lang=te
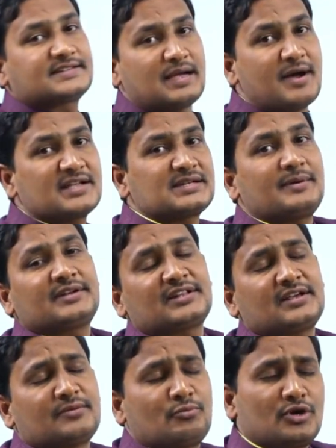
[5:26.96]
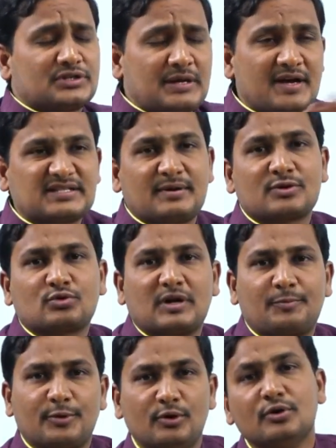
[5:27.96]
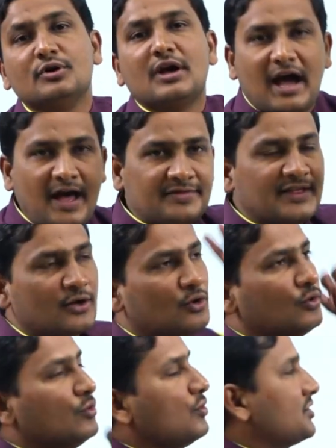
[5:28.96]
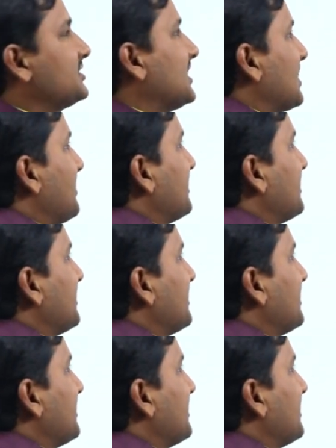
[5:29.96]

సమాజం అంటే సమాజం అనుకున్నప్పుడు అందరూ వస్తారు